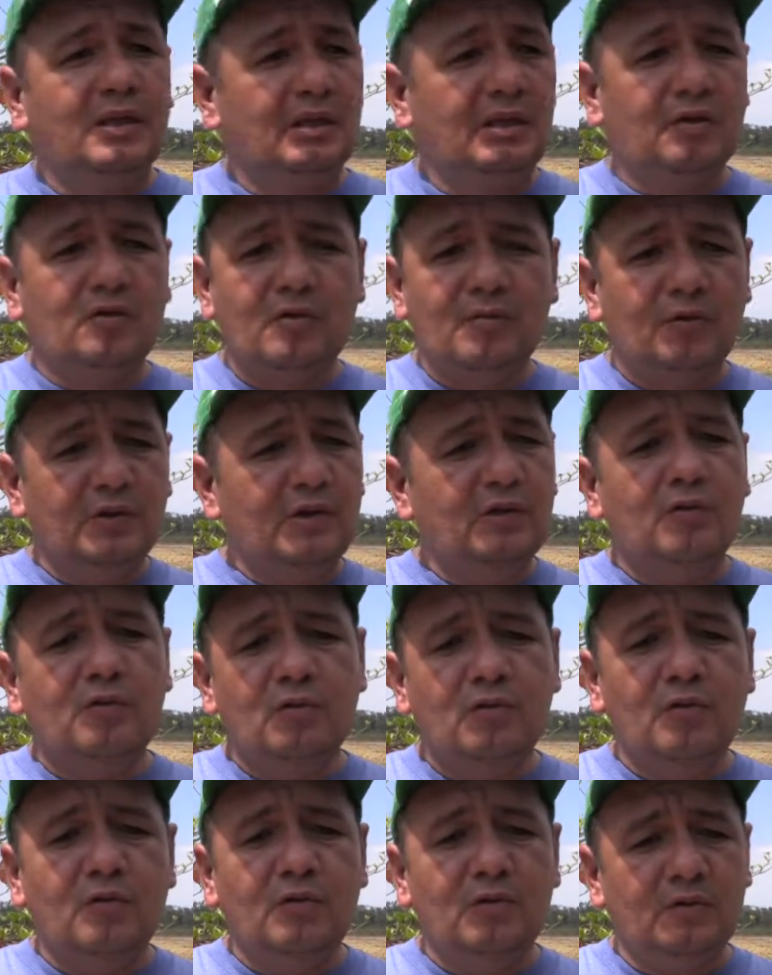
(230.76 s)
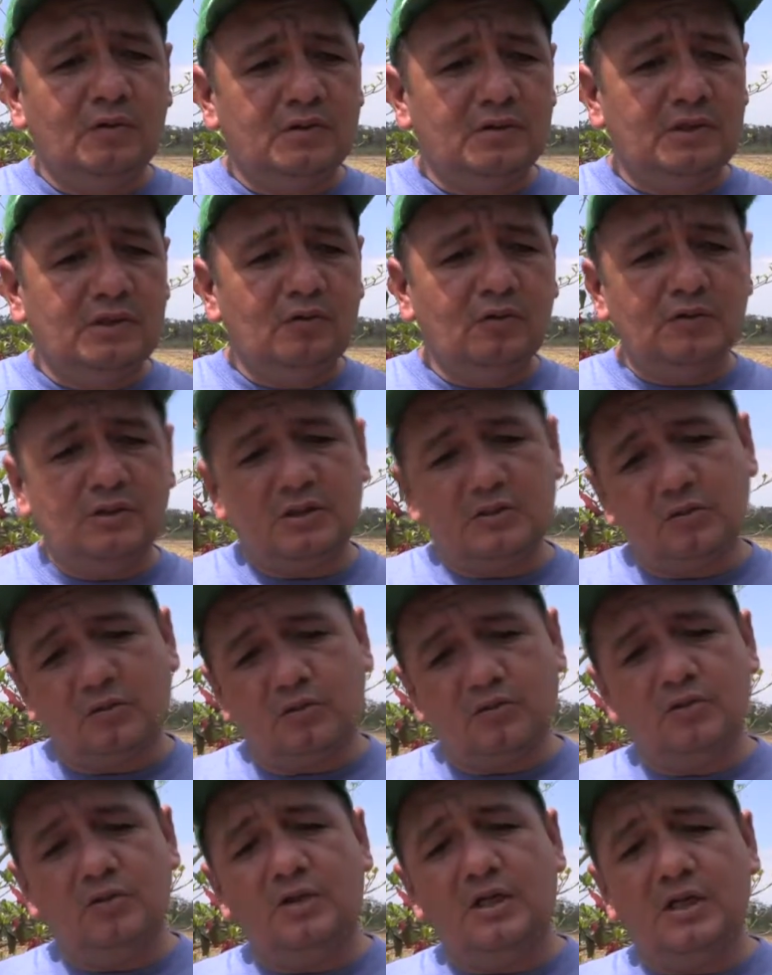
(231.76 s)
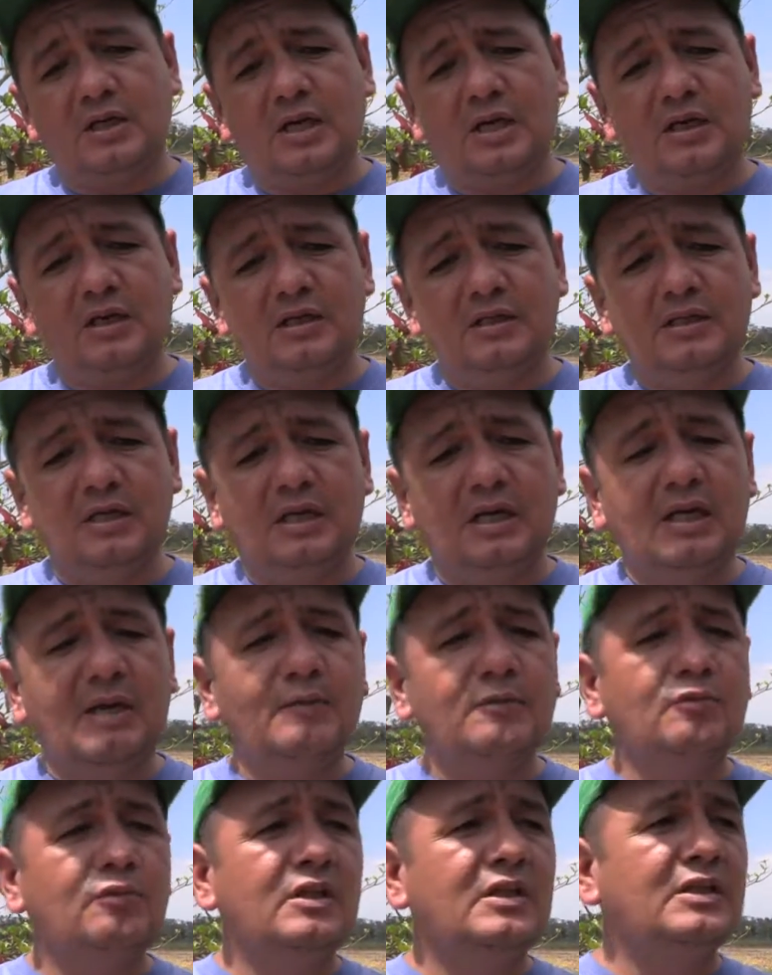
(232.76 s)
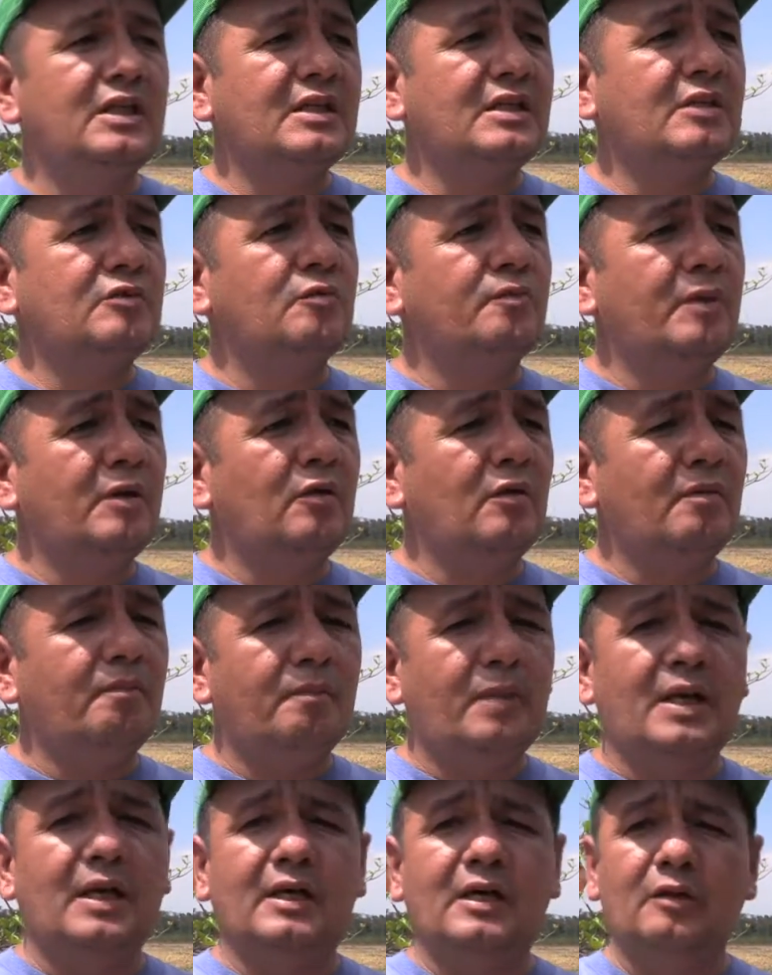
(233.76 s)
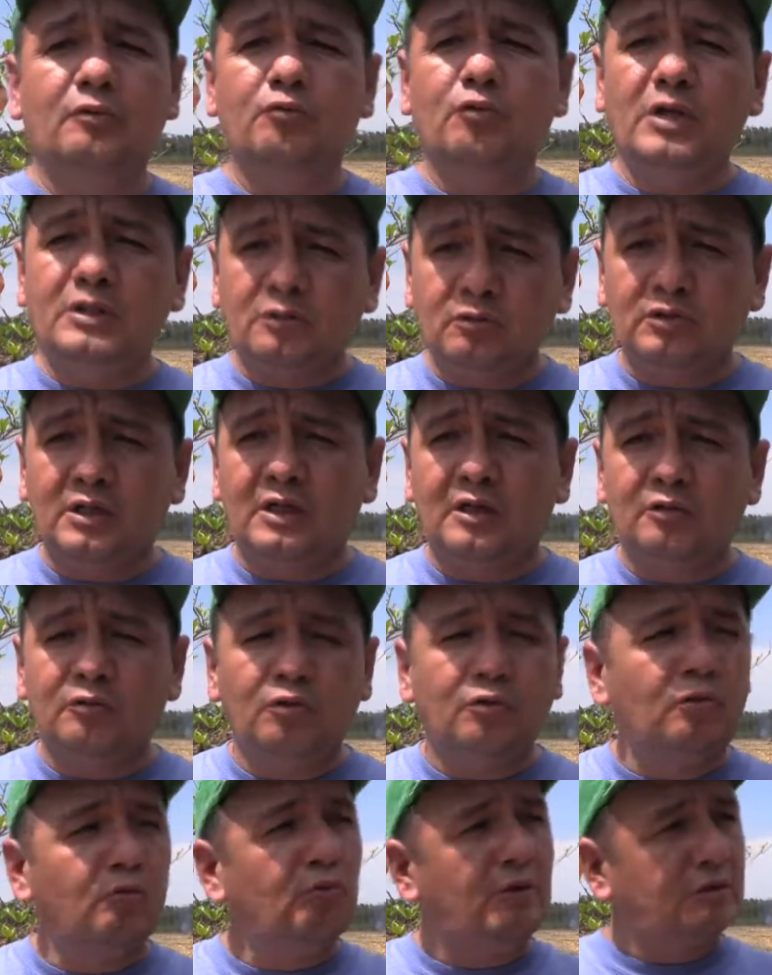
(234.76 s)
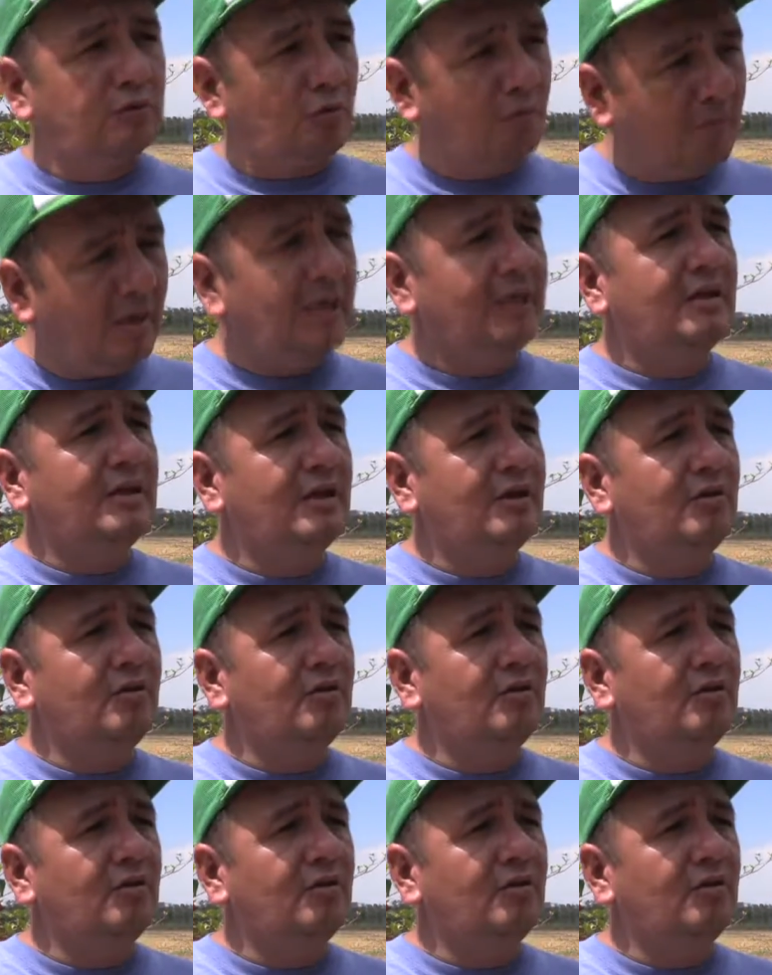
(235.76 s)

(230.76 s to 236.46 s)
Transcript: y como dijo Julio, si no se soluciona acá, llegaremos a una instancia superior para que nuestro territorio, nuestro Madre de